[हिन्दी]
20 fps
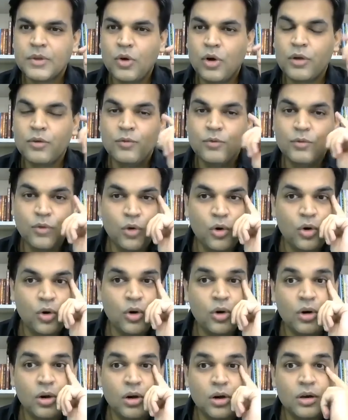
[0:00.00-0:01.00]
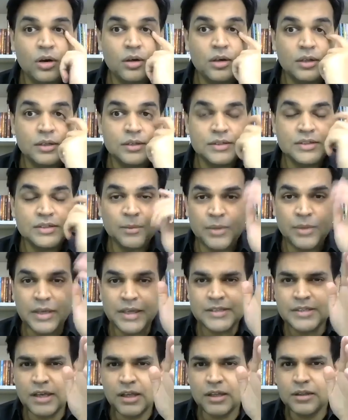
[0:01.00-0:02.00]
और वो समय
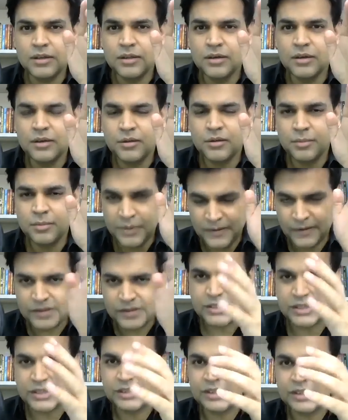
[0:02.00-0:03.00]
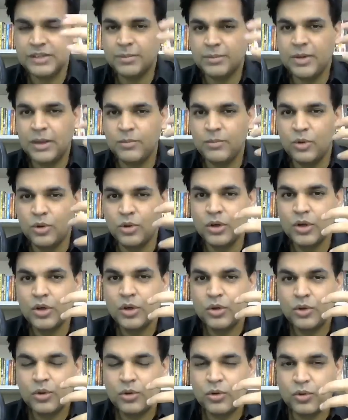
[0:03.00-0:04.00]
के साथ पता चलता है जब हम लोग
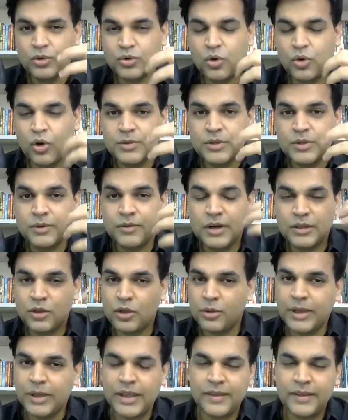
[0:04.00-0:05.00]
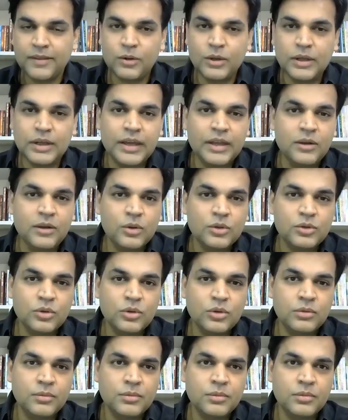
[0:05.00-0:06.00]
उसको ऑब्जर्व करते हैं और मैं कहता हूँ ना कई लोग
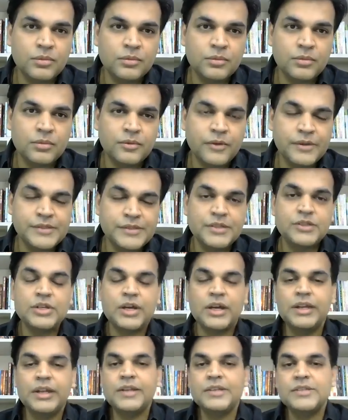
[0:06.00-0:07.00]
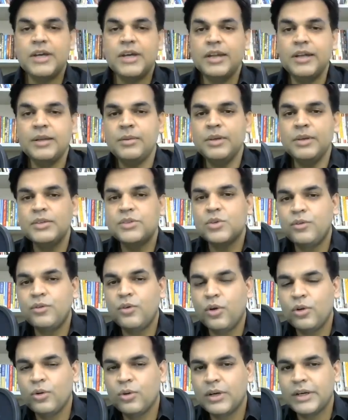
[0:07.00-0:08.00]
तो लेजी जाने अनजाने में इसको
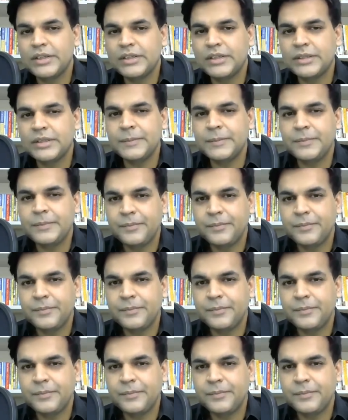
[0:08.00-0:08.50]
फॉलो करते हैं